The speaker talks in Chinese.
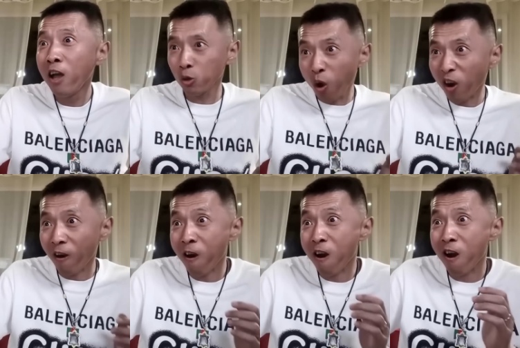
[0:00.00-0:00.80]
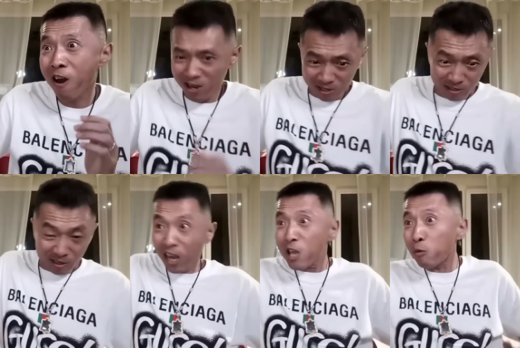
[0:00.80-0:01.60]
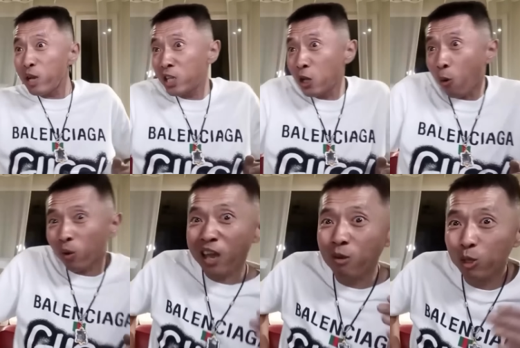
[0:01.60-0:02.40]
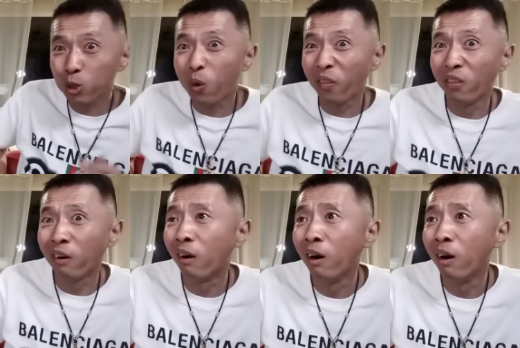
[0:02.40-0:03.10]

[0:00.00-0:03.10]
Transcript: 跨栏来回跳，来回窜呐。